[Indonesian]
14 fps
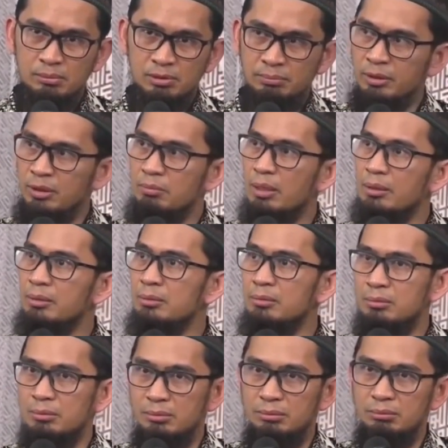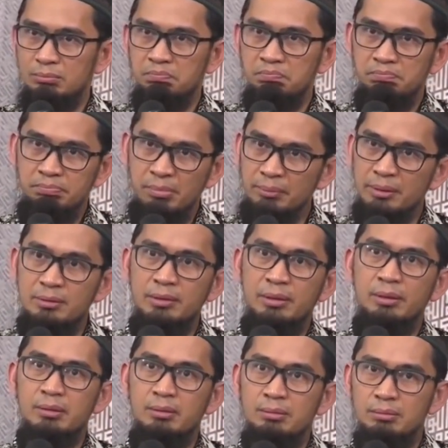sampai di Bandung paman
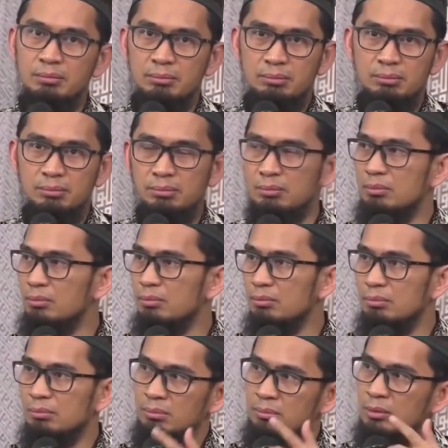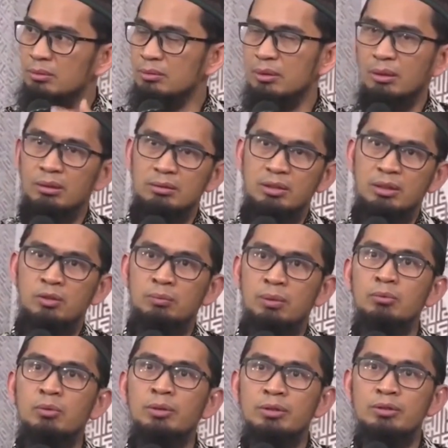saya beliau sekarang saya
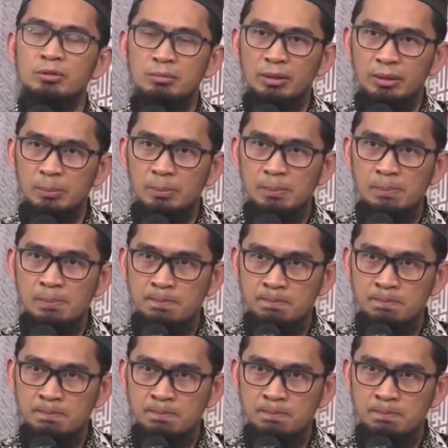kumemui Jawa Barat